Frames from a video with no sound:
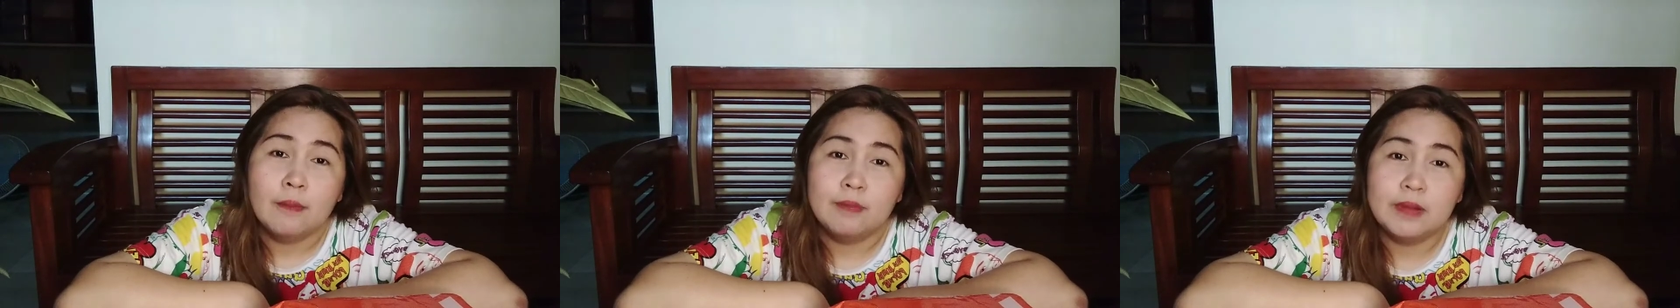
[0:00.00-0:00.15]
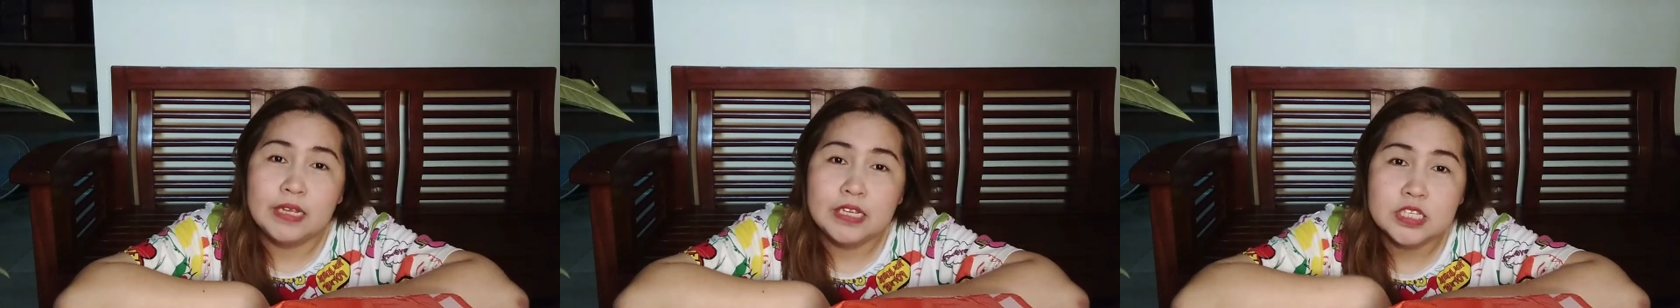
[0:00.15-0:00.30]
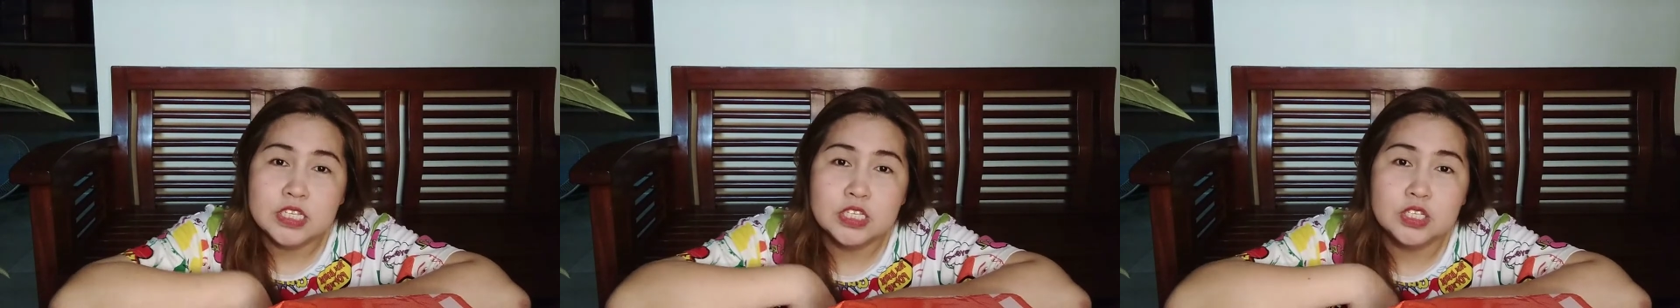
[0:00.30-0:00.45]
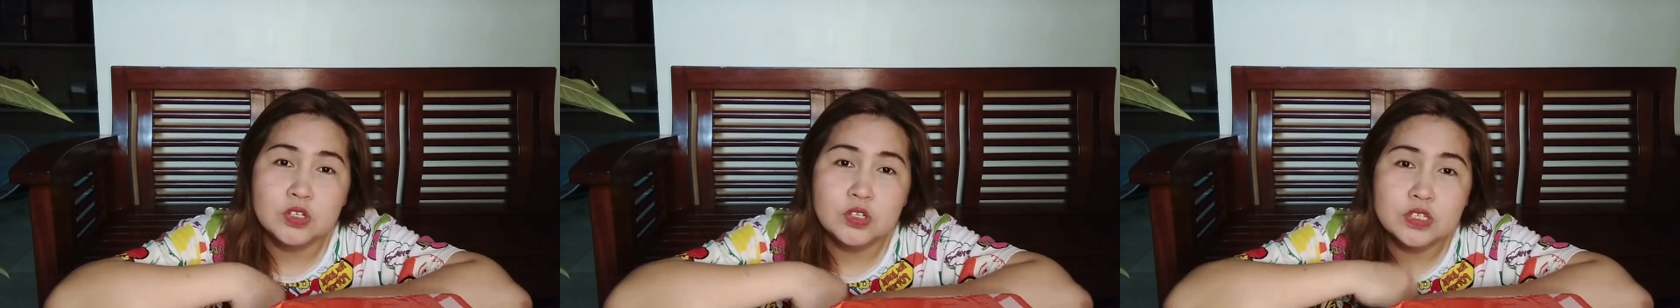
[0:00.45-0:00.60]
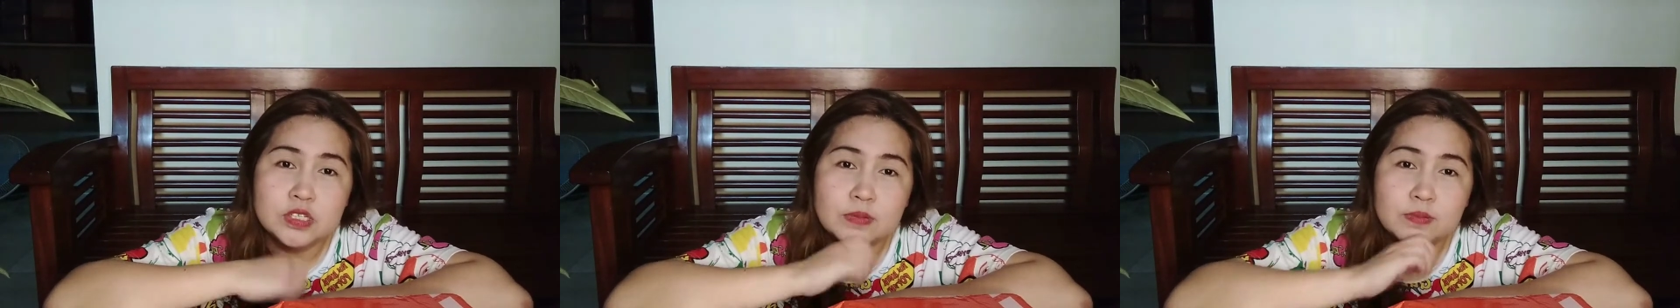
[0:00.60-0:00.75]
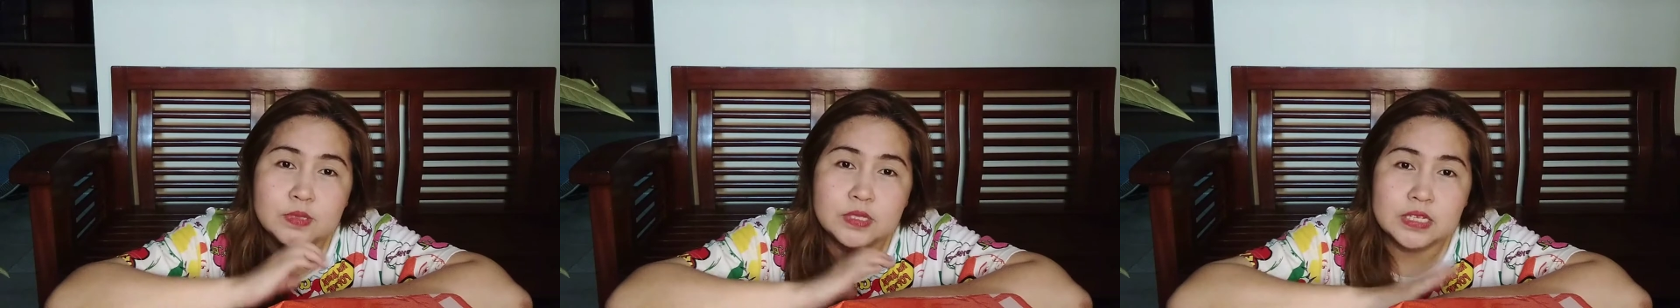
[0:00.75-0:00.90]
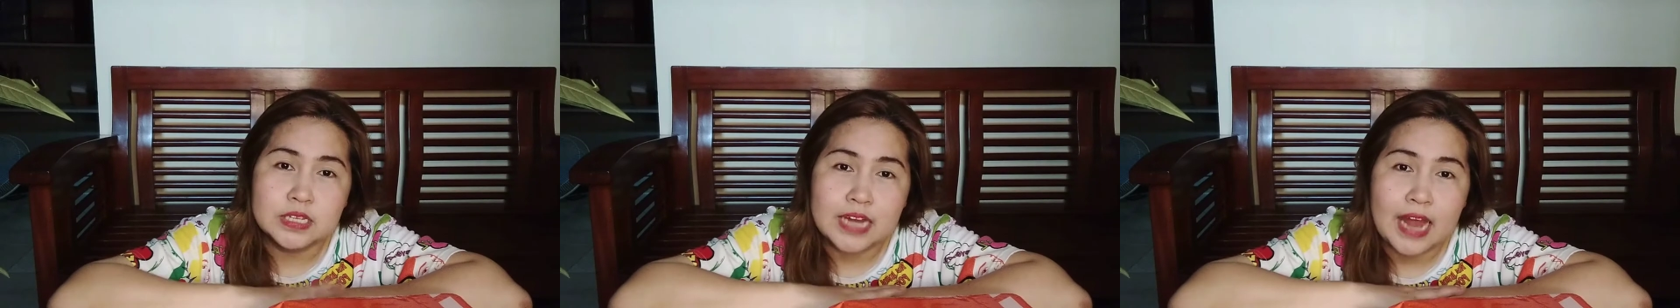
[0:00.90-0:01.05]
please do
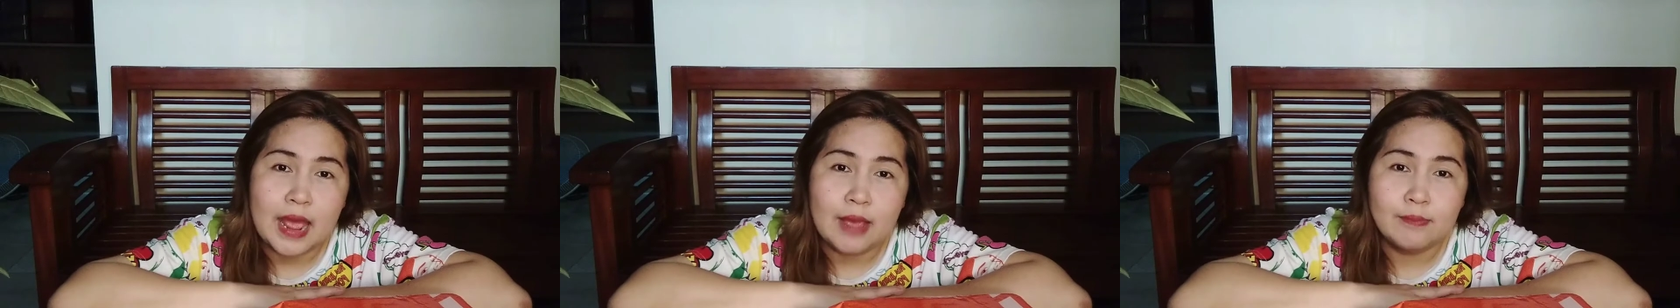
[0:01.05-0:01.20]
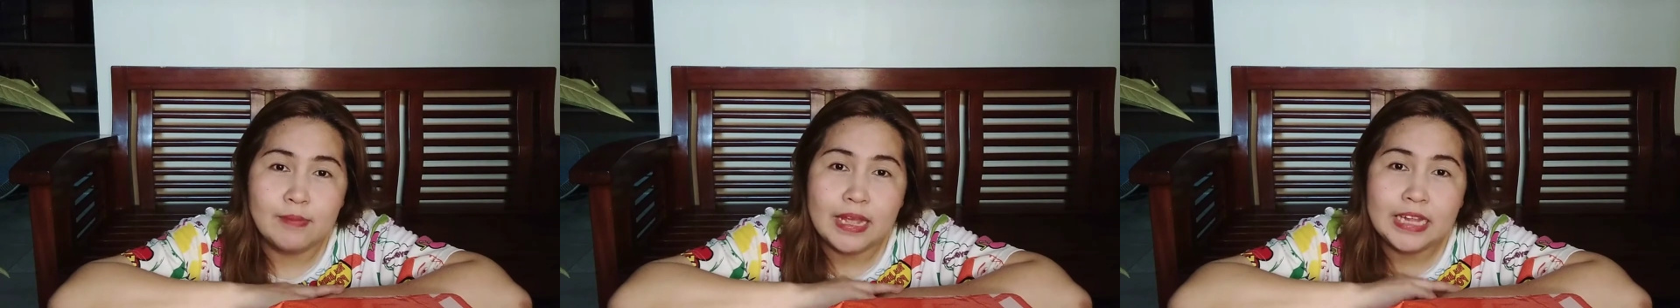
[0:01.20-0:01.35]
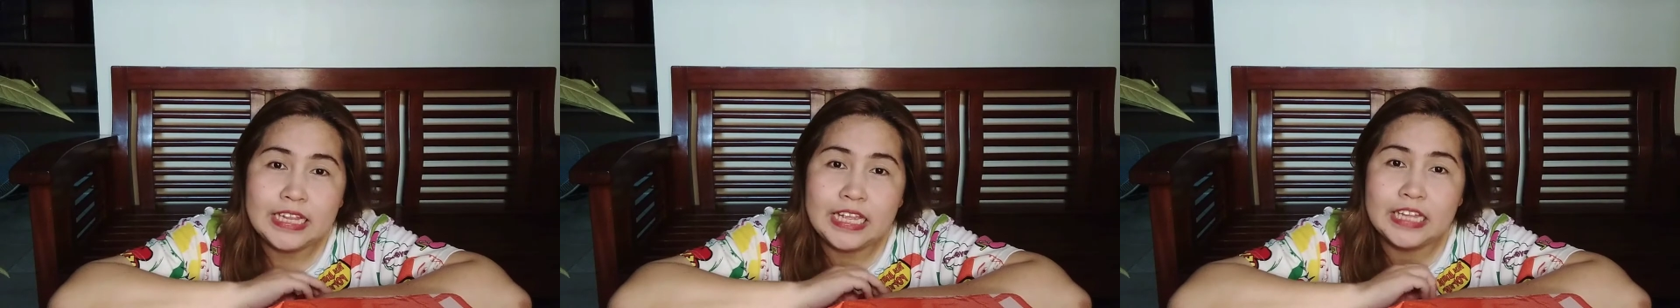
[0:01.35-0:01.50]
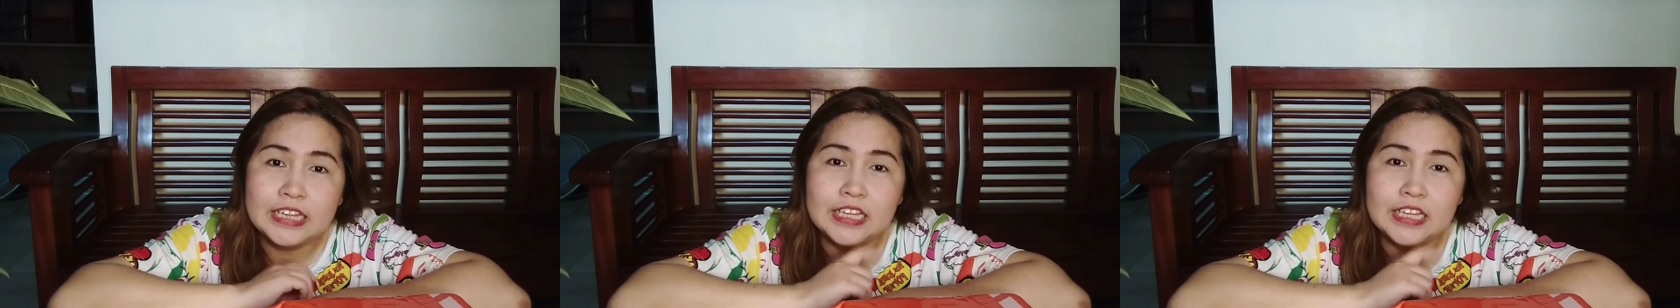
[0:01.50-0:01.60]
subscribe and